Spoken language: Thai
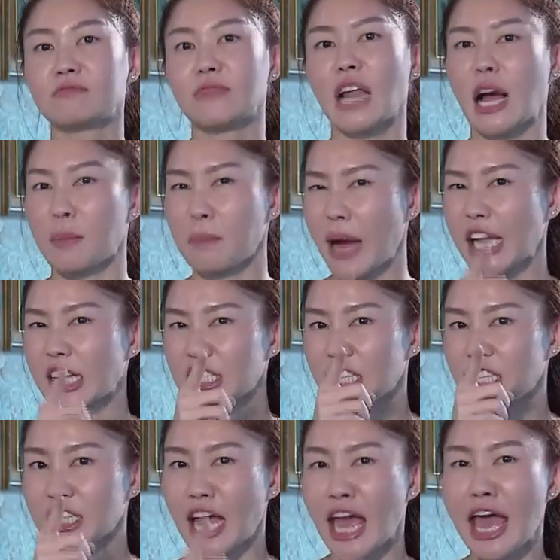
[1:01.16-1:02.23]
หลังไม่เจ
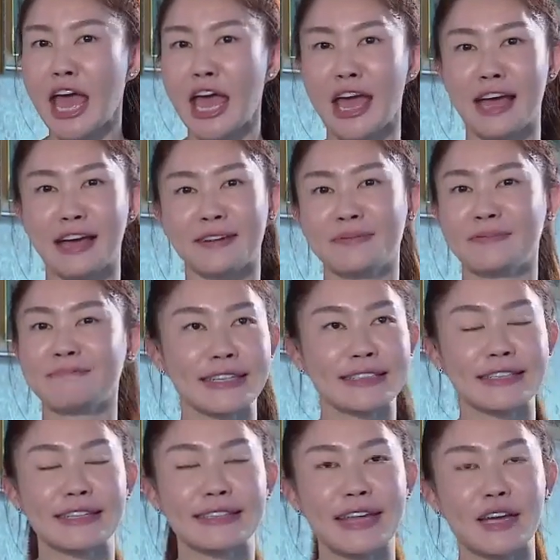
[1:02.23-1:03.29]
อแน่ใน
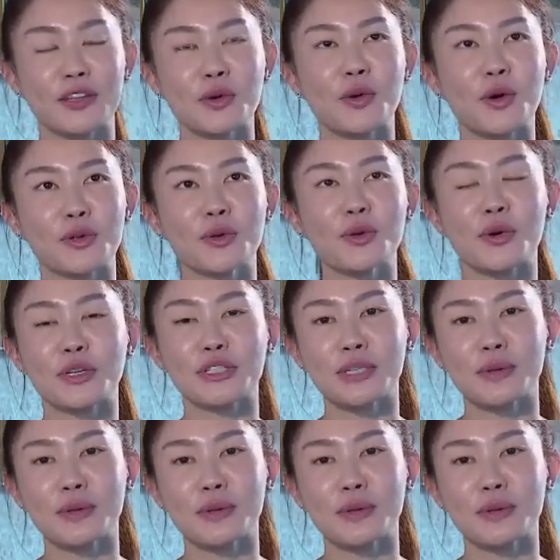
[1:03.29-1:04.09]
สายตาทุกคนทุกคนก็